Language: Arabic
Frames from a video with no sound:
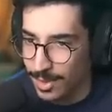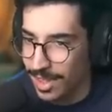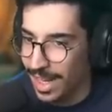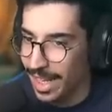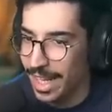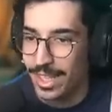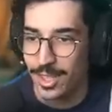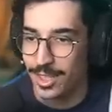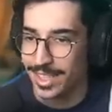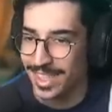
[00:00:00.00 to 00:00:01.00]
والله يا
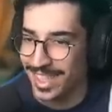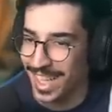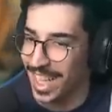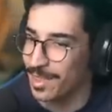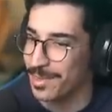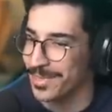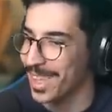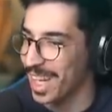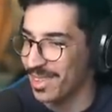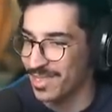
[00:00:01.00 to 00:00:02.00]
صوت السيارة
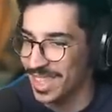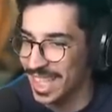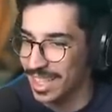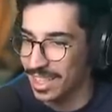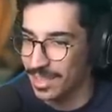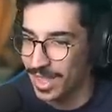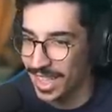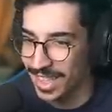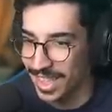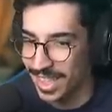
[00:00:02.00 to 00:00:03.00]
مضطرب اللي اللي
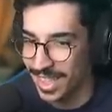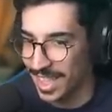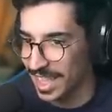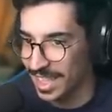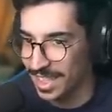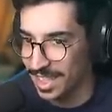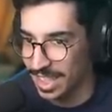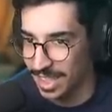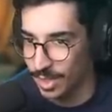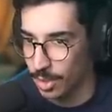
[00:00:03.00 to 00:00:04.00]
بعده يا أخي
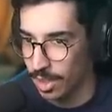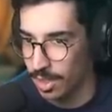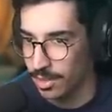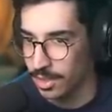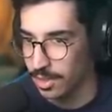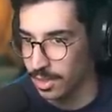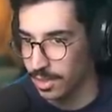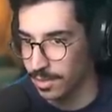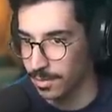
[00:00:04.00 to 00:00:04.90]
خرافي الصوت